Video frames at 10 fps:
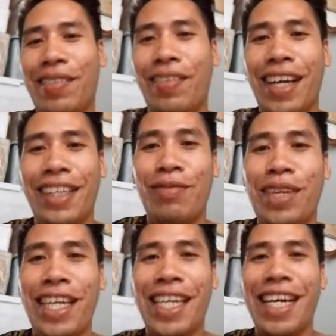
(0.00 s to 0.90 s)
malakas
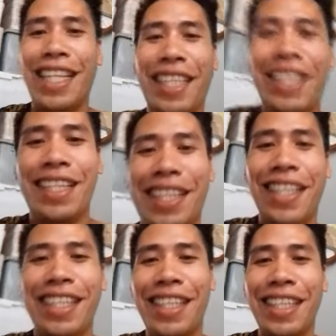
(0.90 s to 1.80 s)
umihi yan.
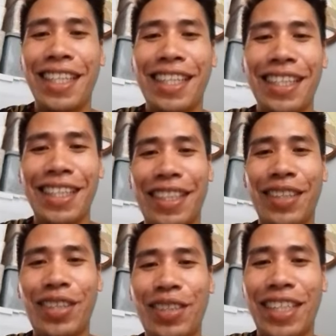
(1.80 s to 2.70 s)

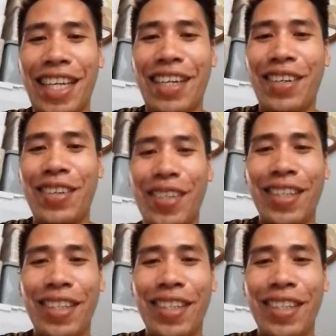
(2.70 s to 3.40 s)
Shoutout sa iyo.